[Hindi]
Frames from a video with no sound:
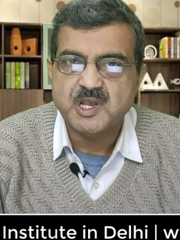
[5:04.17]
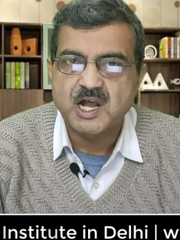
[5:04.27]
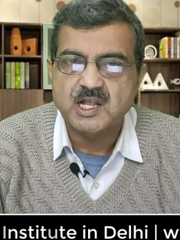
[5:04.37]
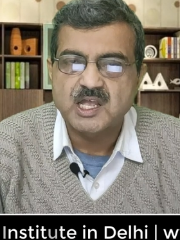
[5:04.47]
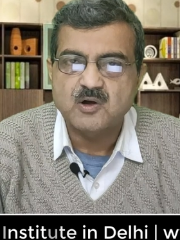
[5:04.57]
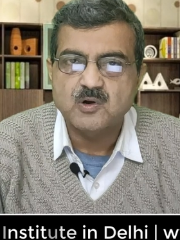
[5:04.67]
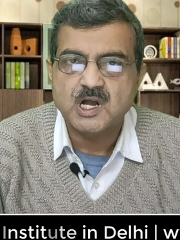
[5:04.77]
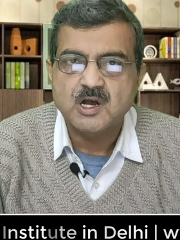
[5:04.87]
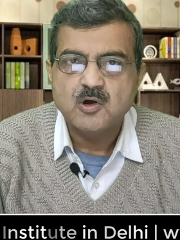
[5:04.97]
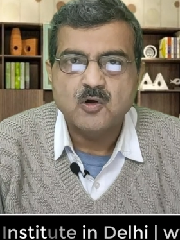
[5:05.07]
में आ गया
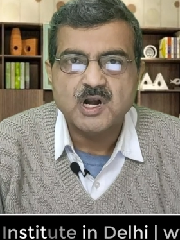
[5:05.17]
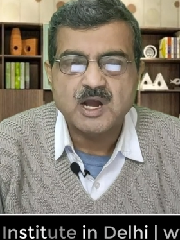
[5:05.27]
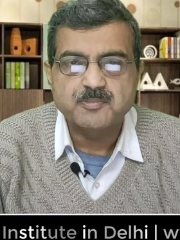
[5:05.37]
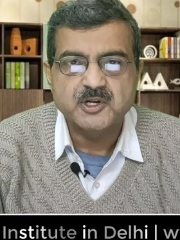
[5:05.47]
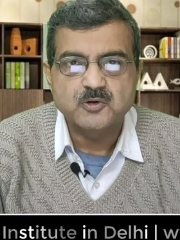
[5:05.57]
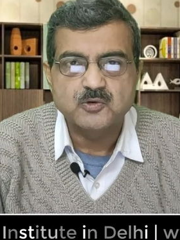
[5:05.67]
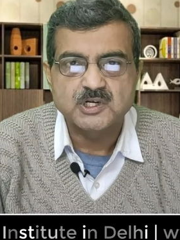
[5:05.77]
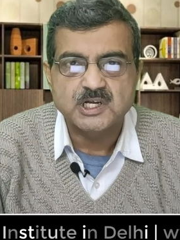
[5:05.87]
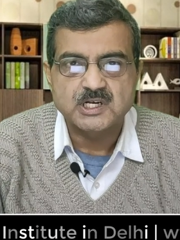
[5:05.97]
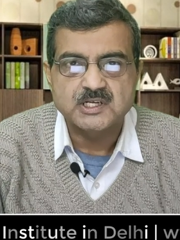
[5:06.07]
होगा और आपने नोट
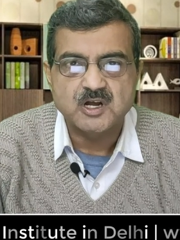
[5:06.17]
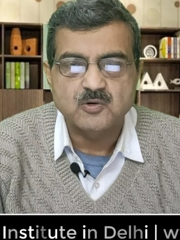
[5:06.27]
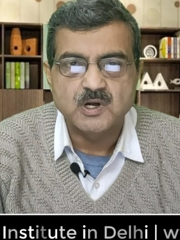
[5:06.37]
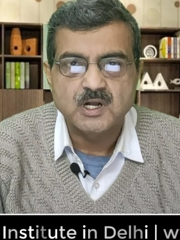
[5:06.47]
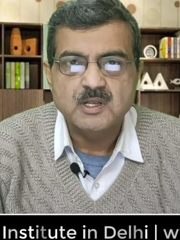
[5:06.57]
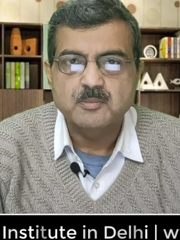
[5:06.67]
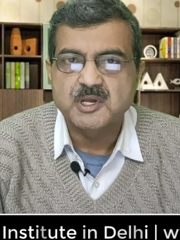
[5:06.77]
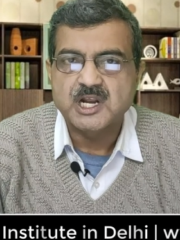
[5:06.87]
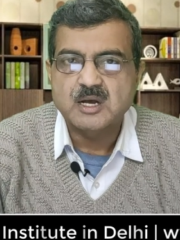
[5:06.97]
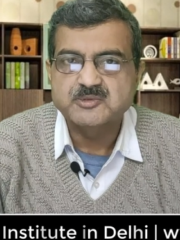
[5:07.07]
कर लिया होगा
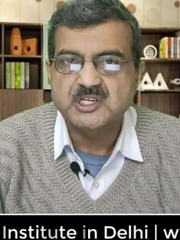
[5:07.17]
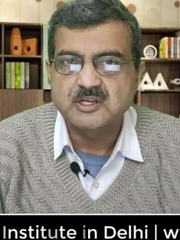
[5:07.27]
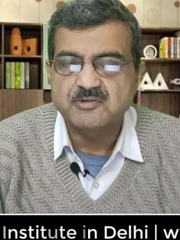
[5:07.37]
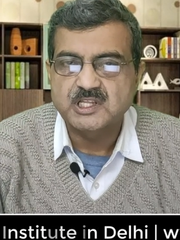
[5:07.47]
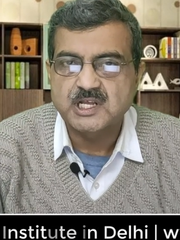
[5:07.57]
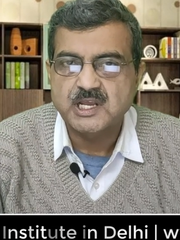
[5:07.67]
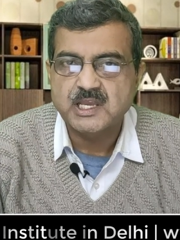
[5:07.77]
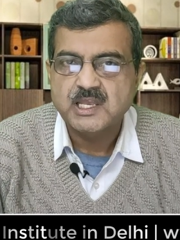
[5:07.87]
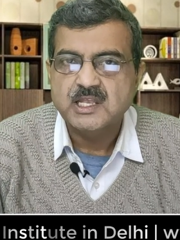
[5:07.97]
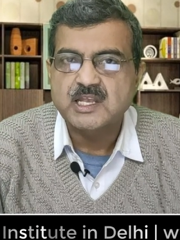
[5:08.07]
मेरा आपसे निवेदन है
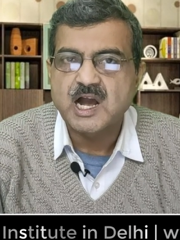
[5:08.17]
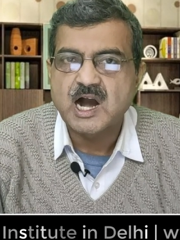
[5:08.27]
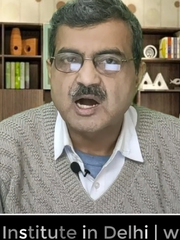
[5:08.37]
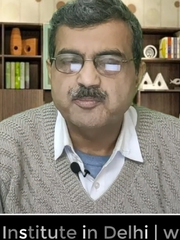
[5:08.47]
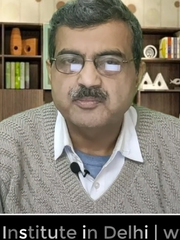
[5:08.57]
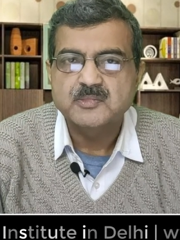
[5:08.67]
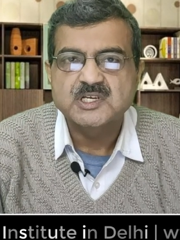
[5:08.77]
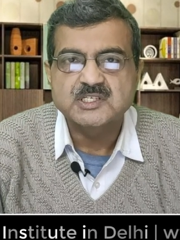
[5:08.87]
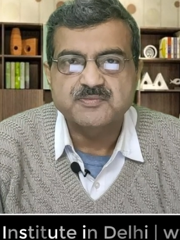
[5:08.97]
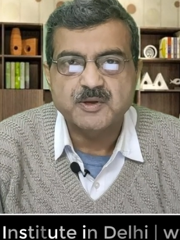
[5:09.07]
कि आप
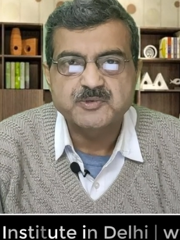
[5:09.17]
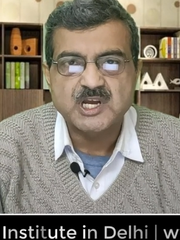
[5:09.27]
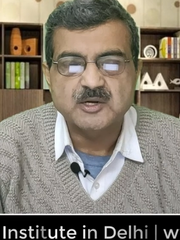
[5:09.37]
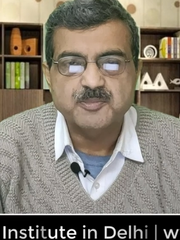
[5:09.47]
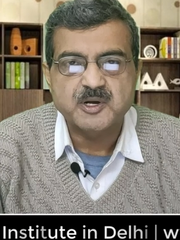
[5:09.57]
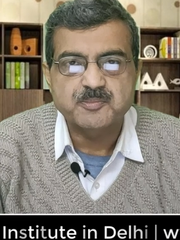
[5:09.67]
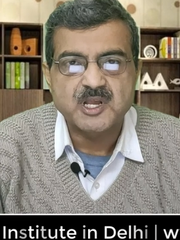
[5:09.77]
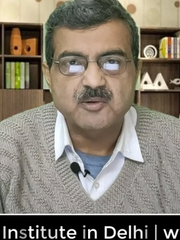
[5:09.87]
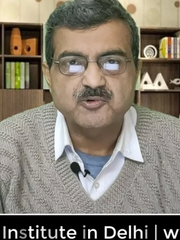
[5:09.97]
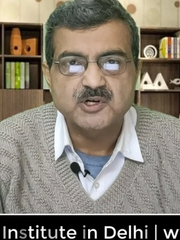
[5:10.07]
इस वेबसाइट पर अपने
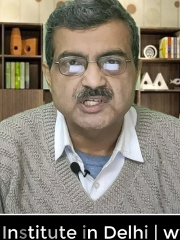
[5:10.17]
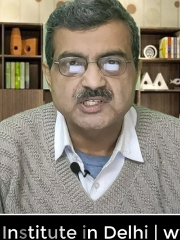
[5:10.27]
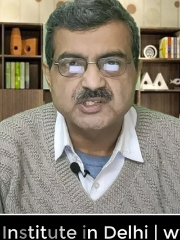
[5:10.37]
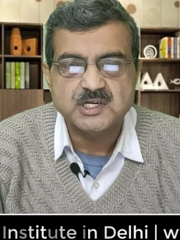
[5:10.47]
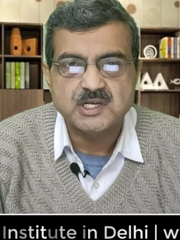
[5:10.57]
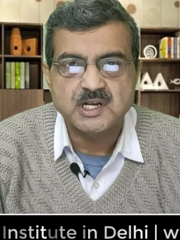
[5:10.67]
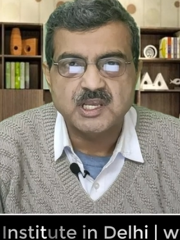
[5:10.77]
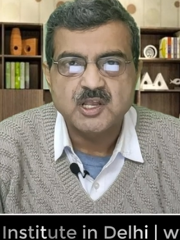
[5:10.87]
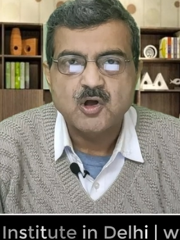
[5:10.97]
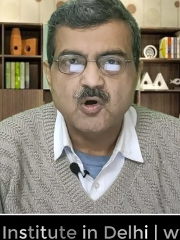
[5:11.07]
आप को रजिस्टर
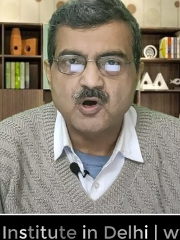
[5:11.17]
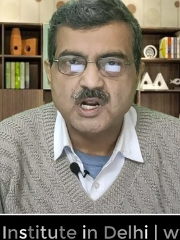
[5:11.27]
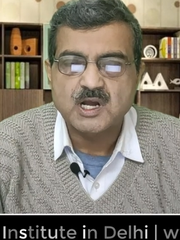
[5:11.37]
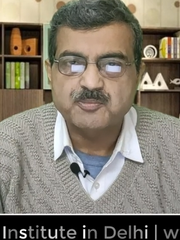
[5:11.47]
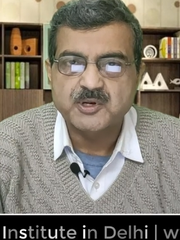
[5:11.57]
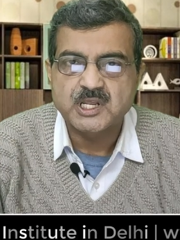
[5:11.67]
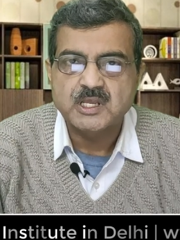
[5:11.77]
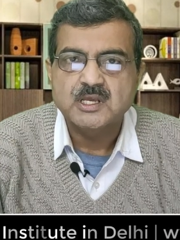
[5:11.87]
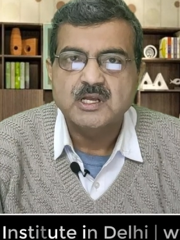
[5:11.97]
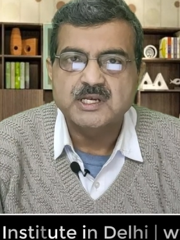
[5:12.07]
करें और अपने
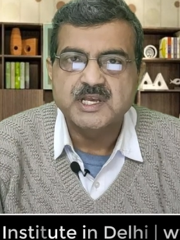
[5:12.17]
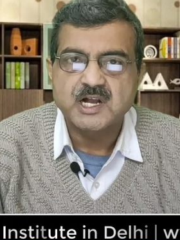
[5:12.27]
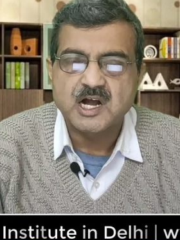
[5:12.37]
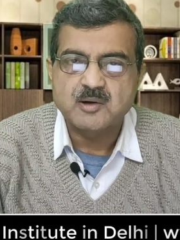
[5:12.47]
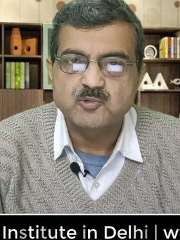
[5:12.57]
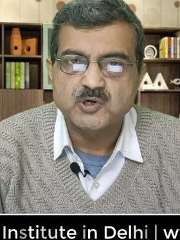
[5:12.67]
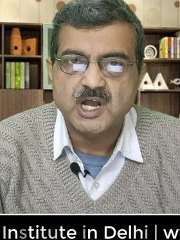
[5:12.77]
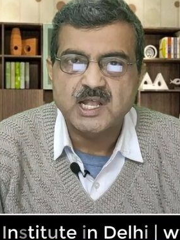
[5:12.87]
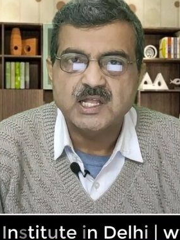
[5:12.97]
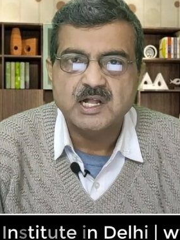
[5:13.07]
लिए काम
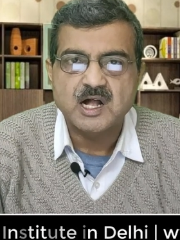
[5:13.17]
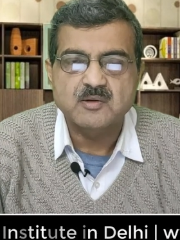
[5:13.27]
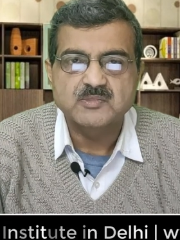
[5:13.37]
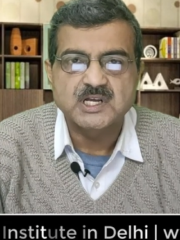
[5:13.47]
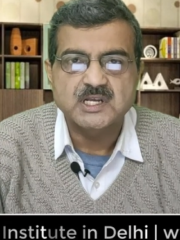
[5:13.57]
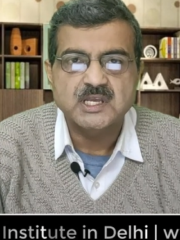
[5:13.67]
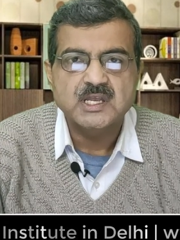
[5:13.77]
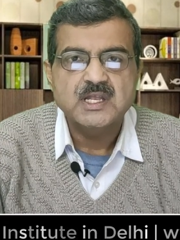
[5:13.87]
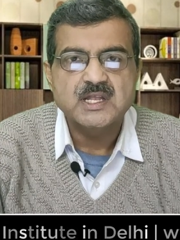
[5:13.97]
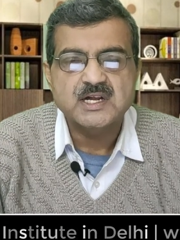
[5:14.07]
उठाएं काम करके
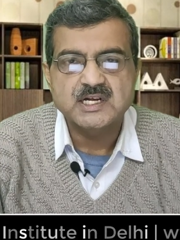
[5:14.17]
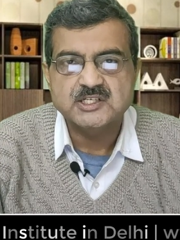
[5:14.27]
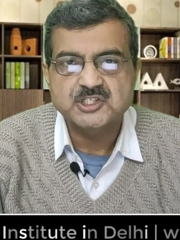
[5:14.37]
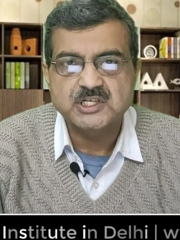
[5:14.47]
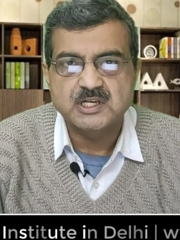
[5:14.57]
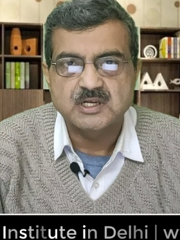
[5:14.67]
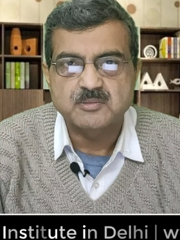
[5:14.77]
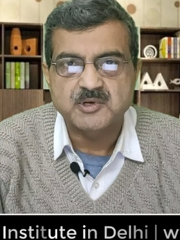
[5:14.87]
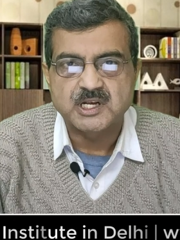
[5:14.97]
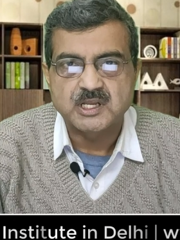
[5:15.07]
एक अच्छी
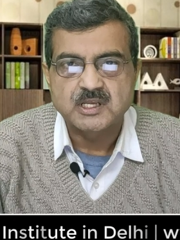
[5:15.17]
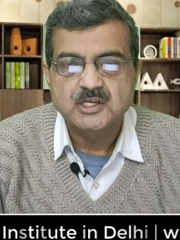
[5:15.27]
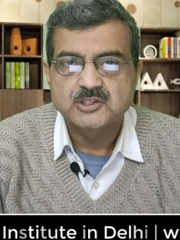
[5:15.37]
इनकम करें